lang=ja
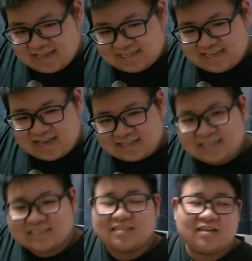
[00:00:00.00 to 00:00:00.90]
いやー、
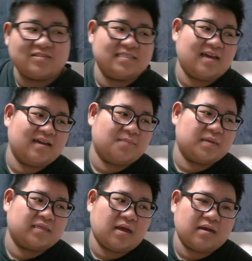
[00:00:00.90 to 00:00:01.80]
雑談楽しいな。やっぱ
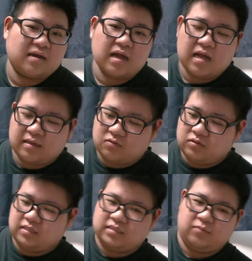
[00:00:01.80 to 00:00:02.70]
りた抱え込ん
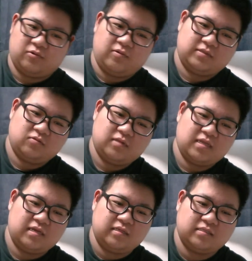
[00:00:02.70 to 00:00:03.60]
できたものはそんな
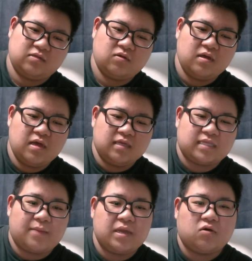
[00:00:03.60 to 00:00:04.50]
ないですけど。
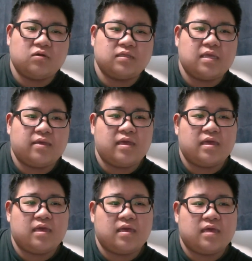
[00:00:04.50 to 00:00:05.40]
溜め込ん
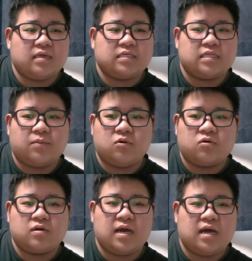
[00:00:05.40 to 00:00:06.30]
できたも
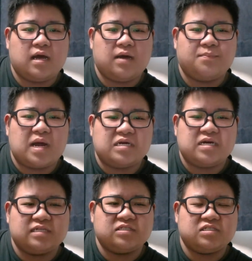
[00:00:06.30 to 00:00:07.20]
のが爆
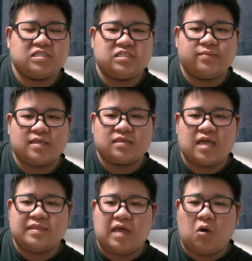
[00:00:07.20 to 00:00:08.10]
発しちまっ
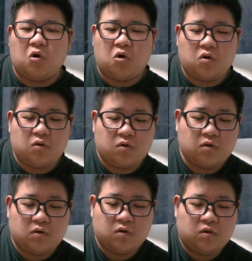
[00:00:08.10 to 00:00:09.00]
たんだ、お。
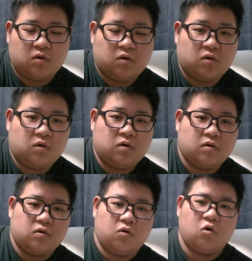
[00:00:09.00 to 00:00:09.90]

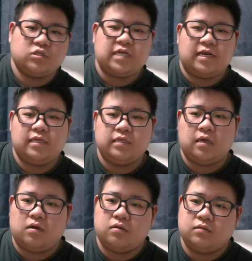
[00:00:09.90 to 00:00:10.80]
おじゃねえんだ
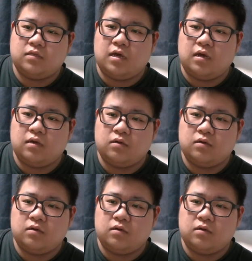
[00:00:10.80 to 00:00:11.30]
よ。なあ。